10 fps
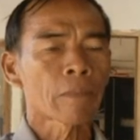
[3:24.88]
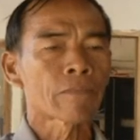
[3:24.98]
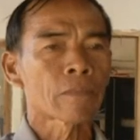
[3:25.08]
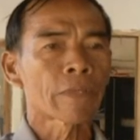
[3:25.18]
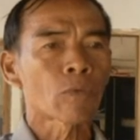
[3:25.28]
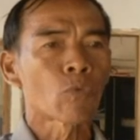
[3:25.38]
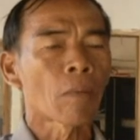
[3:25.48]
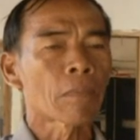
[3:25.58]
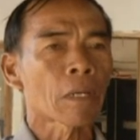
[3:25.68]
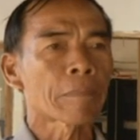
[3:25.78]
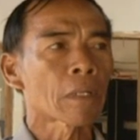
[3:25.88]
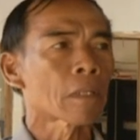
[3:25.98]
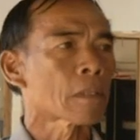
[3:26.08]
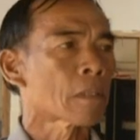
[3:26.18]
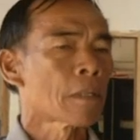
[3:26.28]
ที่ทำเรียกรวมแล้วก็เป็น
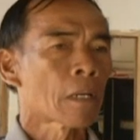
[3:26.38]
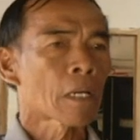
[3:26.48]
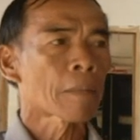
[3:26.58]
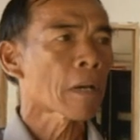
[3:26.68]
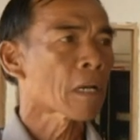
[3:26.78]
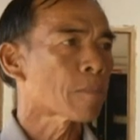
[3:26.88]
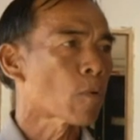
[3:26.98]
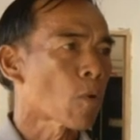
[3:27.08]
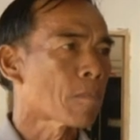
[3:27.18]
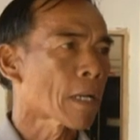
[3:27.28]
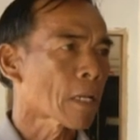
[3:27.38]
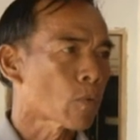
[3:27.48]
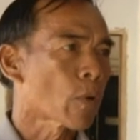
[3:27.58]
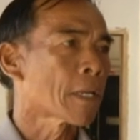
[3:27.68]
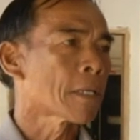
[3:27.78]
คณะพักรักปกครองบ้าน
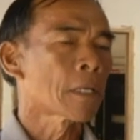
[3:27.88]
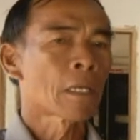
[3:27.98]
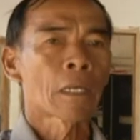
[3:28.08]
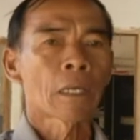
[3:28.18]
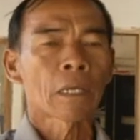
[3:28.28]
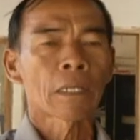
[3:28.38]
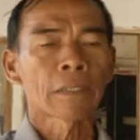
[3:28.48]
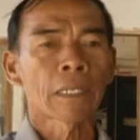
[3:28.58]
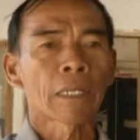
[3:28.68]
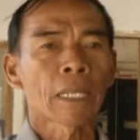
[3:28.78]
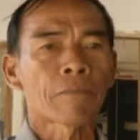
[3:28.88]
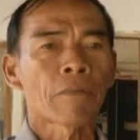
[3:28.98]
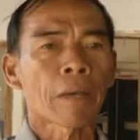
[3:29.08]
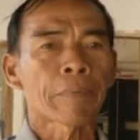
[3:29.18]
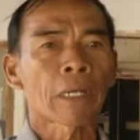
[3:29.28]
ระค่อยก็ได้ซี่แนม
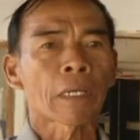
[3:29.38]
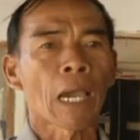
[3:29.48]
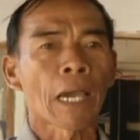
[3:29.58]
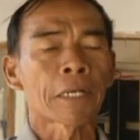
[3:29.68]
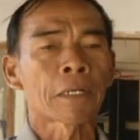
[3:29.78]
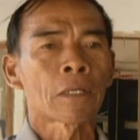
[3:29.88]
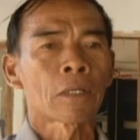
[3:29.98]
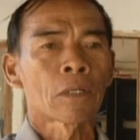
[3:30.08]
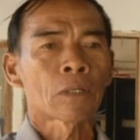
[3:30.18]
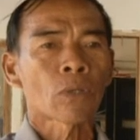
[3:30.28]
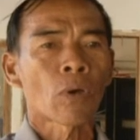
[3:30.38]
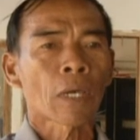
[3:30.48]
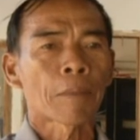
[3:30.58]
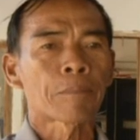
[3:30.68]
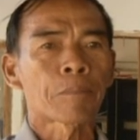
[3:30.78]
วางแผนการ ต่อ
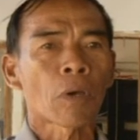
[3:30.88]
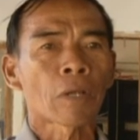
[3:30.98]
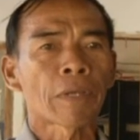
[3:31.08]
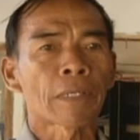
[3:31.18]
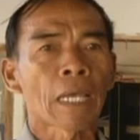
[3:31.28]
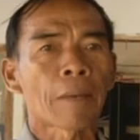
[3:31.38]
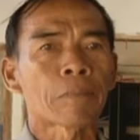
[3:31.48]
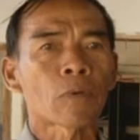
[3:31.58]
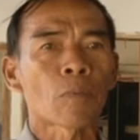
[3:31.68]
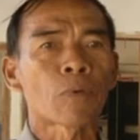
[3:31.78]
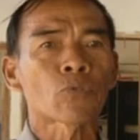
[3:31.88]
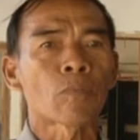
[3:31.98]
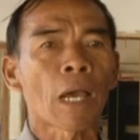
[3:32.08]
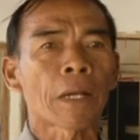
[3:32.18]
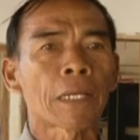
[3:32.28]
การป้องกันเวียนย้ำของประ
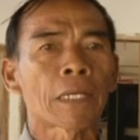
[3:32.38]
ชุมครั้ง